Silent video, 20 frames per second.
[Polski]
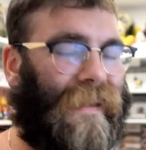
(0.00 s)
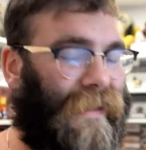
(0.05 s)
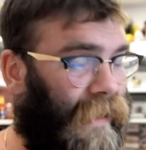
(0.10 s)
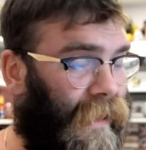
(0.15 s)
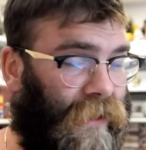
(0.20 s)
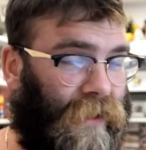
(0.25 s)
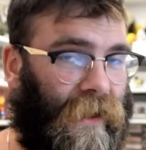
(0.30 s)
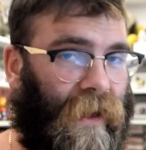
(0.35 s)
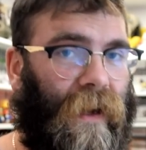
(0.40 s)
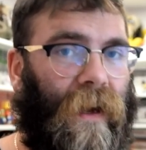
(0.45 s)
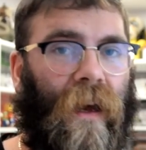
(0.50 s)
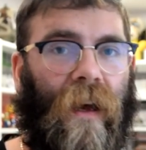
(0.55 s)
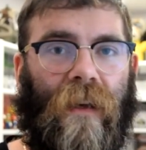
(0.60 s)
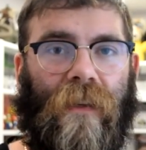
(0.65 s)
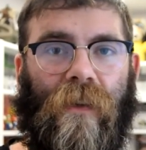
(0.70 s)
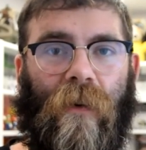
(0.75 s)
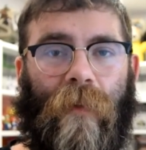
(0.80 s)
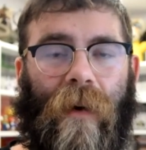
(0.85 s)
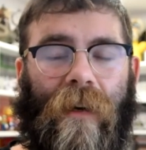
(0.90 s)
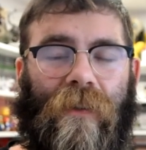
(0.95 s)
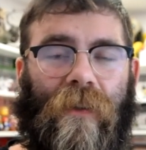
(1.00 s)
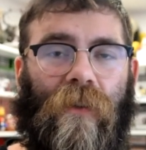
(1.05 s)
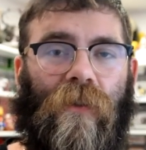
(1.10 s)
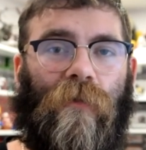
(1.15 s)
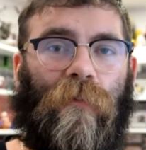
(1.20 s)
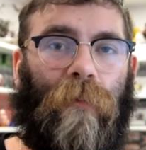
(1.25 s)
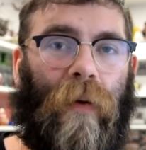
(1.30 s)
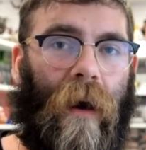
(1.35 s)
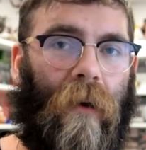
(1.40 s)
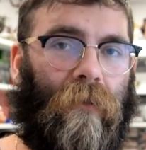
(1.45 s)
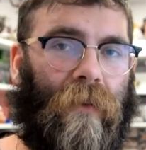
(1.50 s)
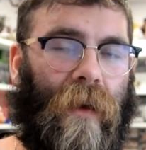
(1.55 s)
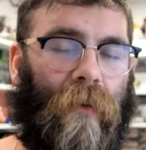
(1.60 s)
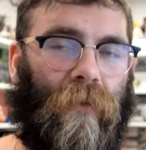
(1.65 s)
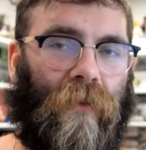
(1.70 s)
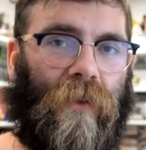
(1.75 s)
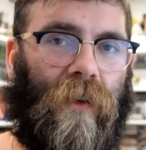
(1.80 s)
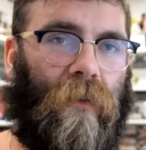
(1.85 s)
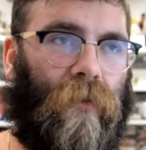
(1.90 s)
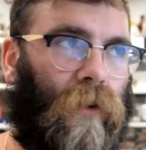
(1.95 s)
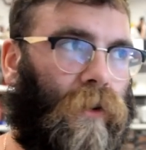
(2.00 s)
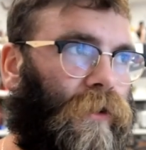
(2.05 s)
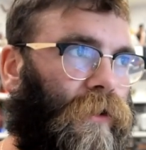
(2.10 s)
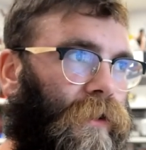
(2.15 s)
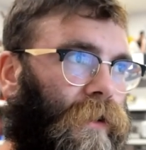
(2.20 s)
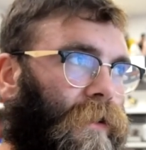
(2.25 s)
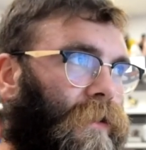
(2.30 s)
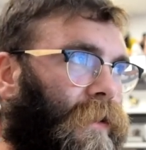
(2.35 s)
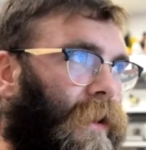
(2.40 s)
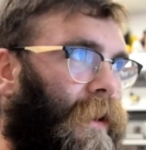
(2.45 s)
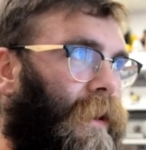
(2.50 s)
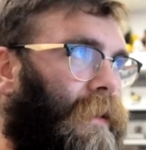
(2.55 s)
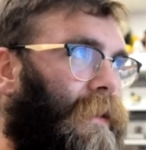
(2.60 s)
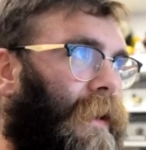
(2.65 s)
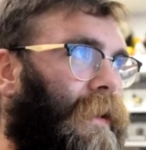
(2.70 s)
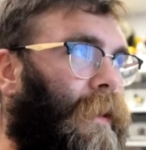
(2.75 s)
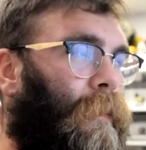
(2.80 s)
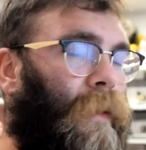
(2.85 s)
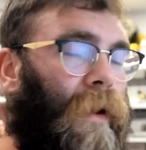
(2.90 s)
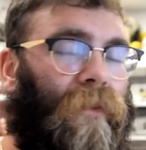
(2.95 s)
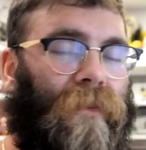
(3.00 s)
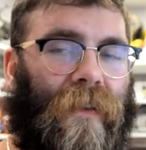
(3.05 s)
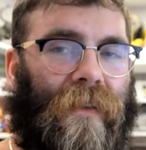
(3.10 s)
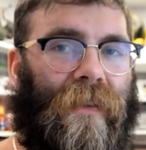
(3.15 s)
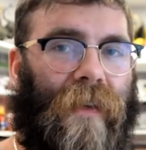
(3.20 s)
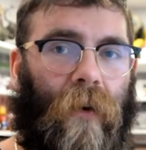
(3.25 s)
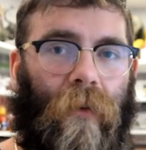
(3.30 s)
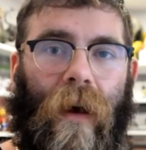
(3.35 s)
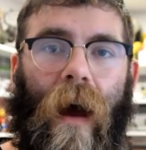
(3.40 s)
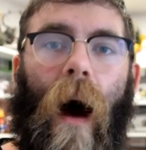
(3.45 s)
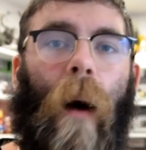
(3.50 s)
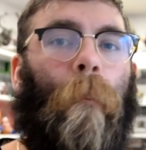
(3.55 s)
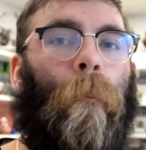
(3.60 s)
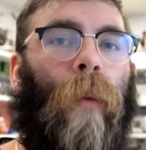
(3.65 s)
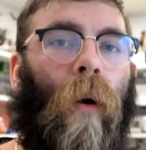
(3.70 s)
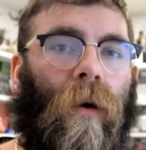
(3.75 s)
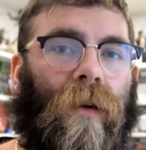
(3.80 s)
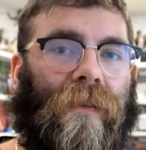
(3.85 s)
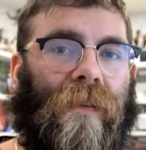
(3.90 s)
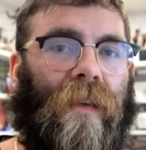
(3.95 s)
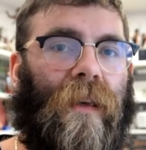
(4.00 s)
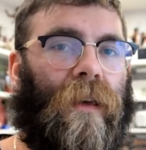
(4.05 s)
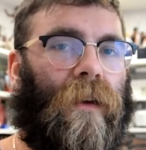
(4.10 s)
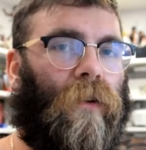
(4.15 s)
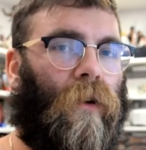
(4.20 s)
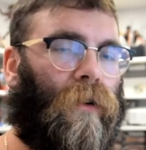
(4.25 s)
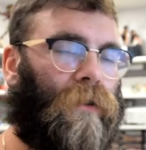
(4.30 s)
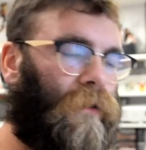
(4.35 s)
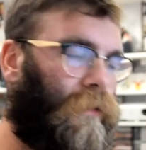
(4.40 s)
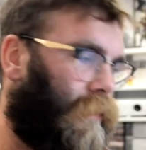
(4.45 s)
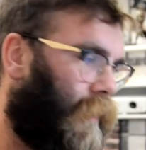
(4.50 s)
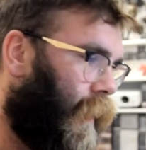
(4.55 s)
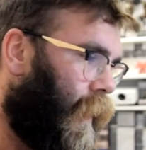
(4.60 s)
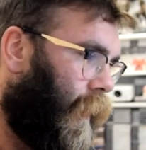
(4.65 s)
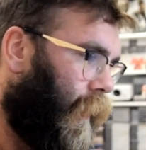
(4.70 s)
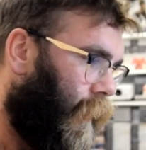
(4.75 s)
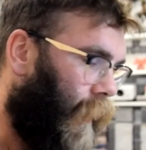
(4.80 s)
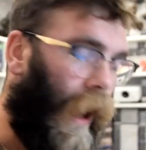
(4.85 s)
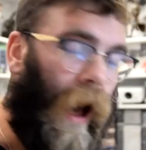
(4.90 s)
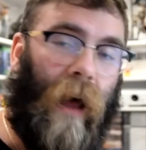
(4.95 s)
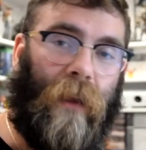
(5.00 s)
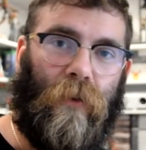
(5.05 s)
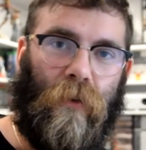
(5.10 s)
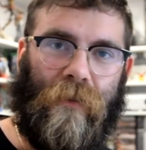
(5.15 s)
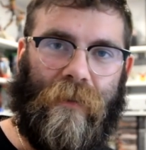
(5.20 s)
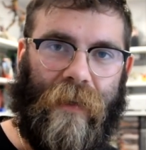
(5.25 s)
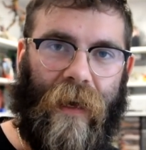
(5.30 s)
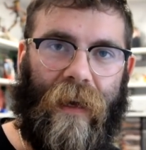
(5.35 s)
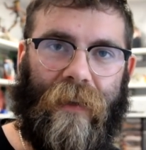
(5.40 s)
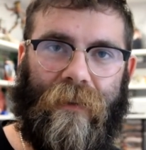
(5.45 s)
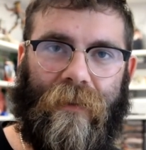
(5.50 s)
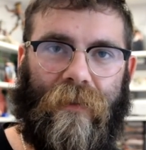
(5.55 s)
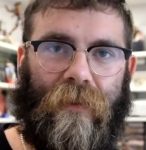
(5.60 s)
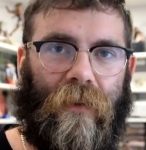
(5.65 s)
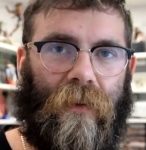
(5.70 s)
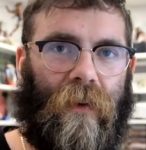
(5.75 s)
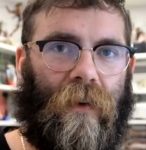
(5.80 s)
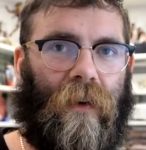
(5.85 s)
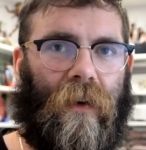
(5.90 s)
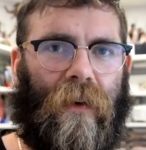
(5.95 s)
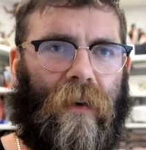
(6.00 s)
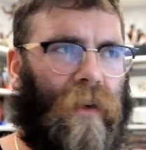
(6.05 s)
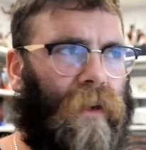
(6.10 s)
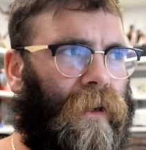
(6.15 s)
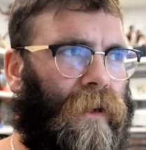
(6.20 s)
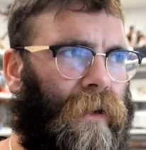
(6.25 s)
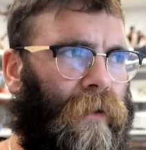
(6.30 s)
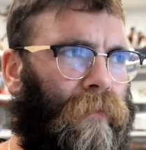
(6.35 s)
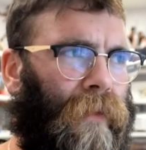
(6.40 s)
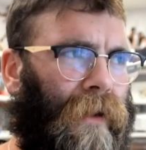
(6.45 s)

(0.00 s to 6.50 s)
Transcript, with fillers: chcecie zobaczyć pełnię możliwości, czyli tak naprawdę cały unboxing od a do Z yy, i